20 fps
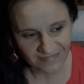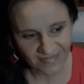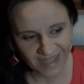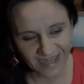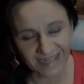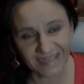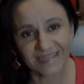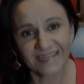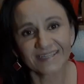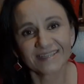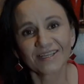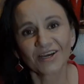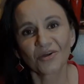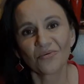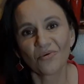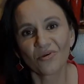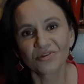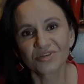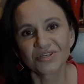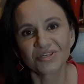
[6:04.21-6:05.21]
A legenda
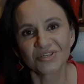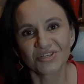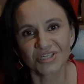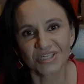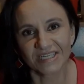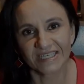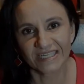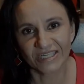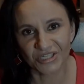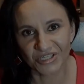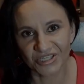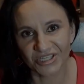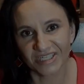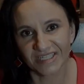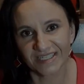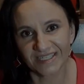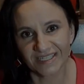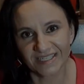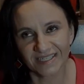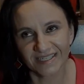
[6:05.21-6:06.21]
głosi, że
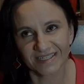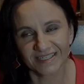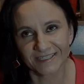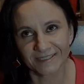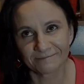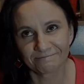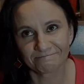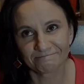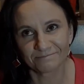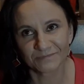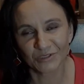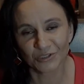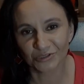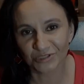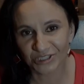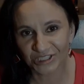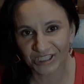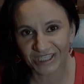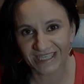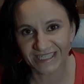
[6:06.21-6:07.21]
jeśli
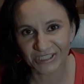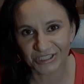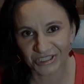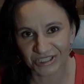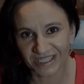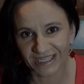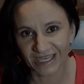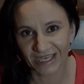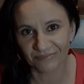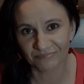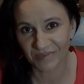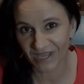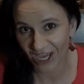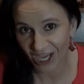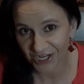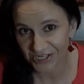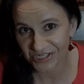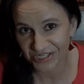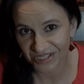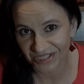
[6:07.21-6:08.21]
dotknie się
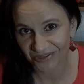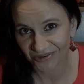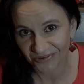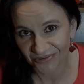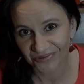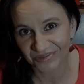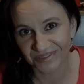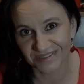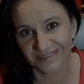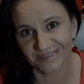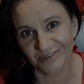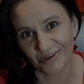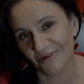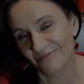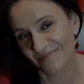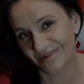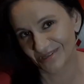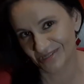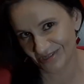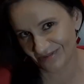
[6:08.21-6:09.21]
piersi Julii, to
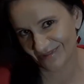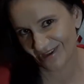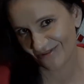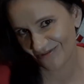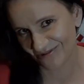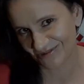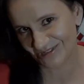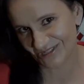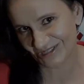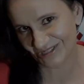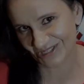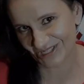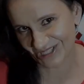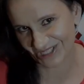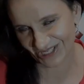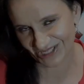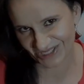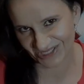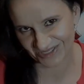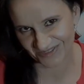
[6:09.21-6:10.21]
będzie miało się
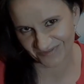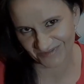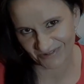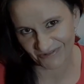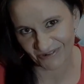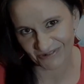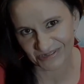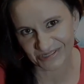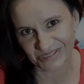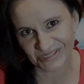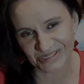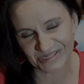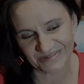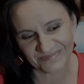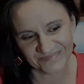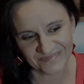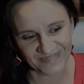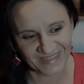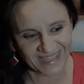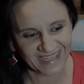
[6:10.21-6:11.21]
szczęście w
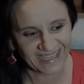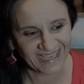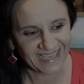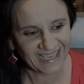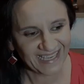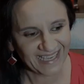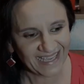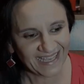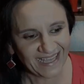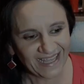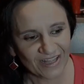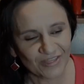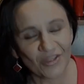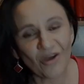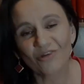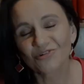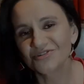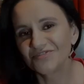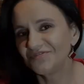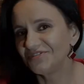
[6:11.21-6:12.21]
miłości.
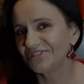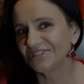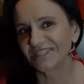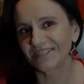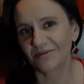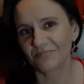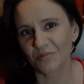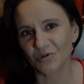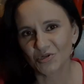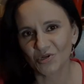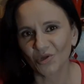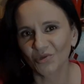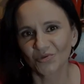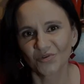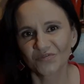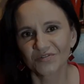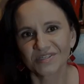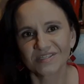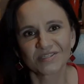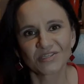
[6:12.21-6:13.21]
No oczywiście na
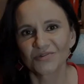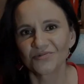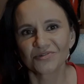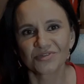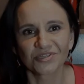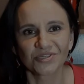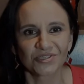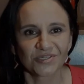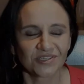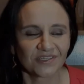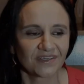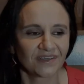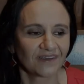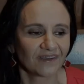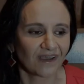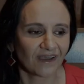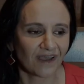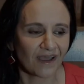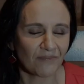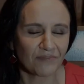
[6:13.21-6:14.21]
początku wszyscy
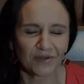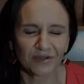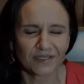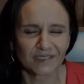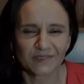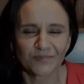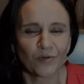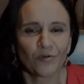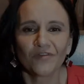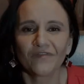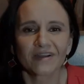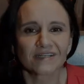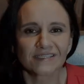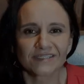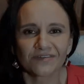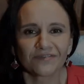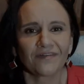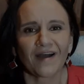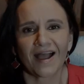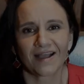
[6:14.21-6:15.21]
chórzyści e, byli
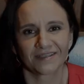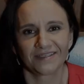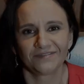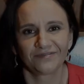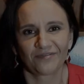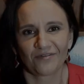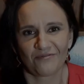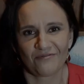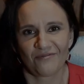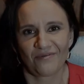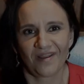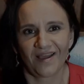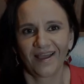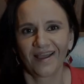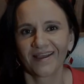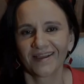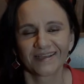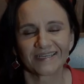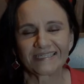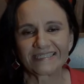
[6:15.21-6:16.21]
zbulwersowani w
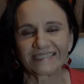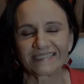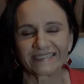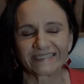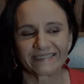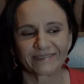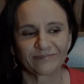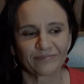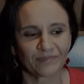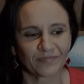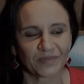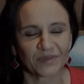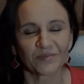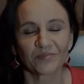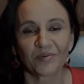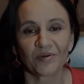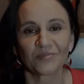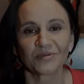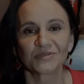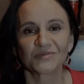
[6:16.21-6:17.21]
ogóle e, tym
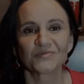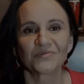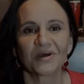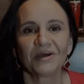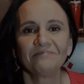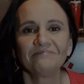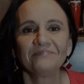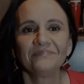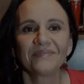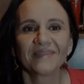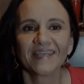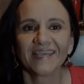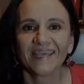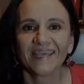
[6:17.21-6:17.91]
pomysłem.